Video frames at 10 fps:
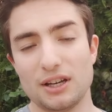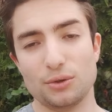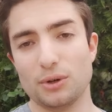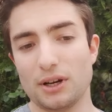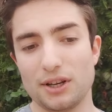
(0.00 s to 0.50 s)

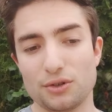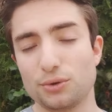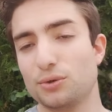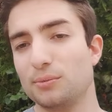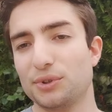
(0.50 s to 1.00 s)
Et de là, il y a
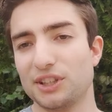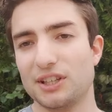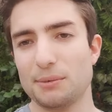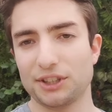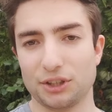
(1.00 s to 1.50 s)
juste une
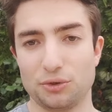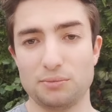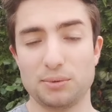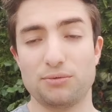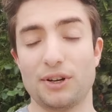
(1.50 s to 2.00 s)
petite démarche à
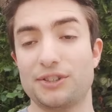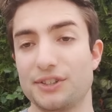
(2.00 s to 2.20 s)
suivre pour pouvoir